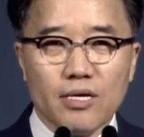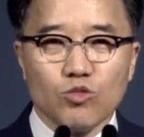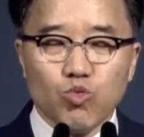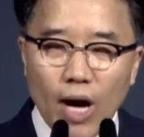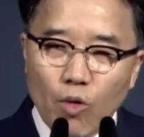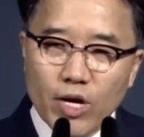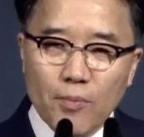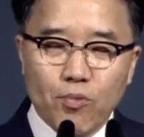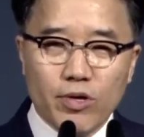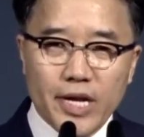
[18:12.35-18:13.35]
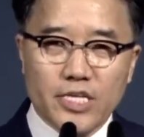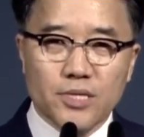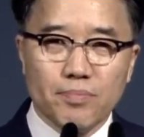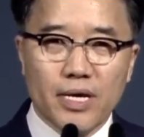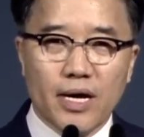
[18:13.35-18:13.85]
누가 우리를
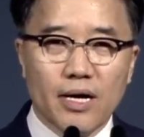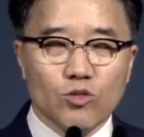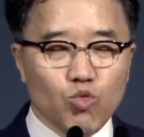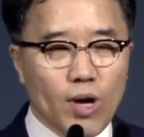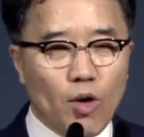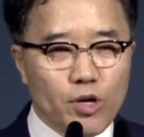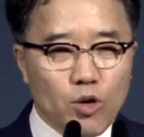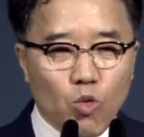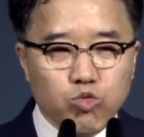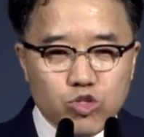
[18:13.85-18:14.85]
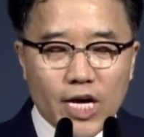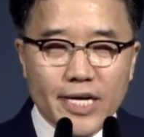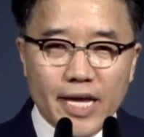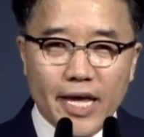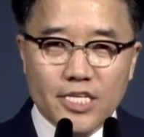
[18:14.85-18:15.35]
불러냈습니까? 누가 우리로 군사가
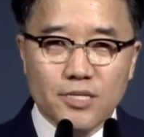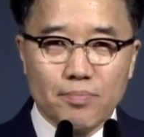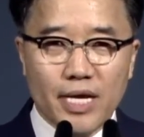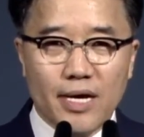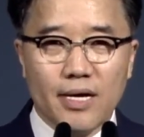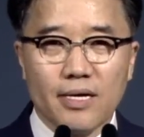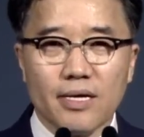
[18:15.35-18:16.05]
되게 했습니까?